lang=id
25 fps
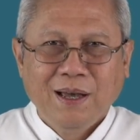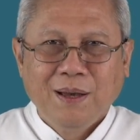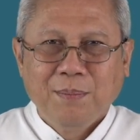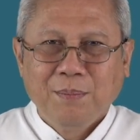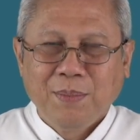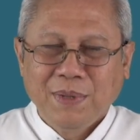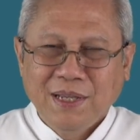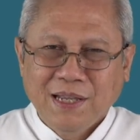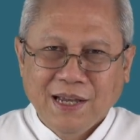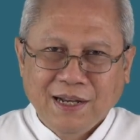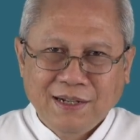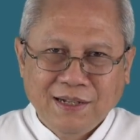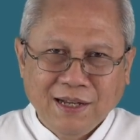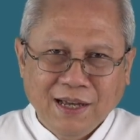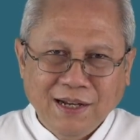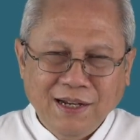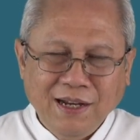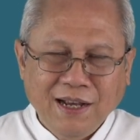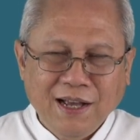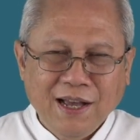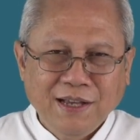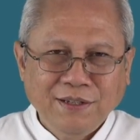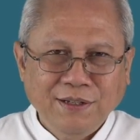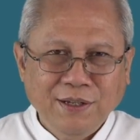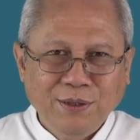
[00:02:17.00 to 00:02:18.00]

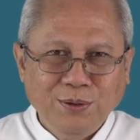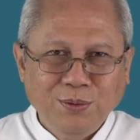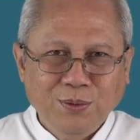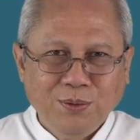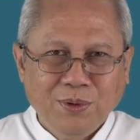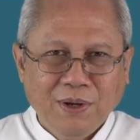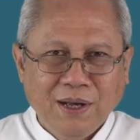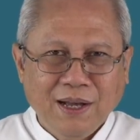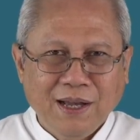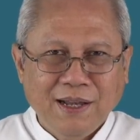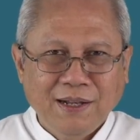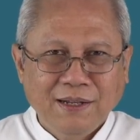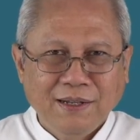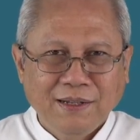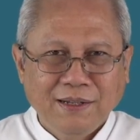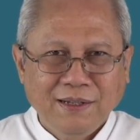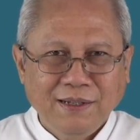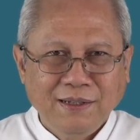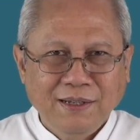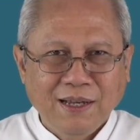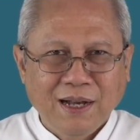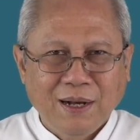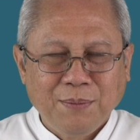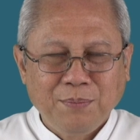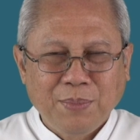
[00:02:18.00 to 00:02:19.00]
menyadari kasih Tuhan
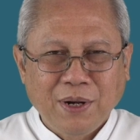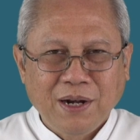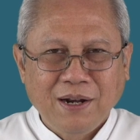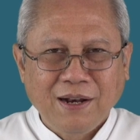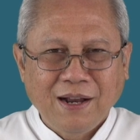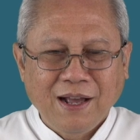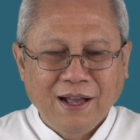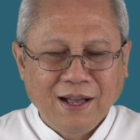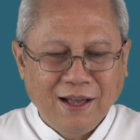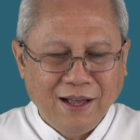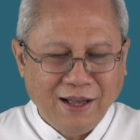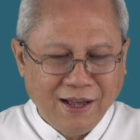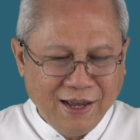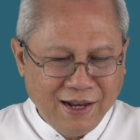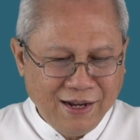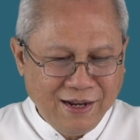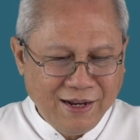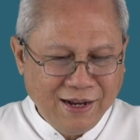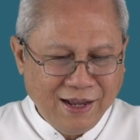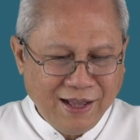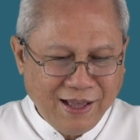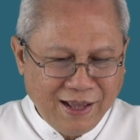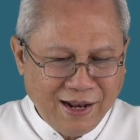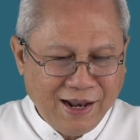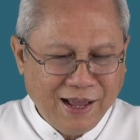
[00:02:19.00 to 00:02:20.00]
yang pernah
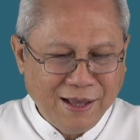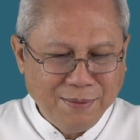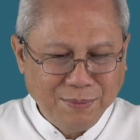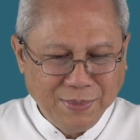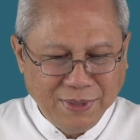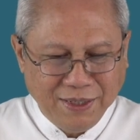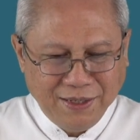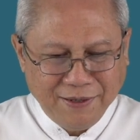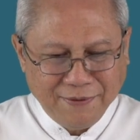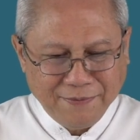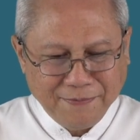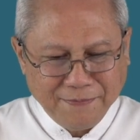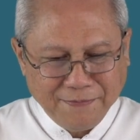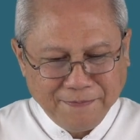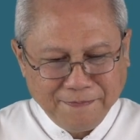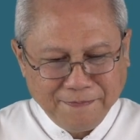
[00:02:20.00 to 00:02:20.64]
Anda alami.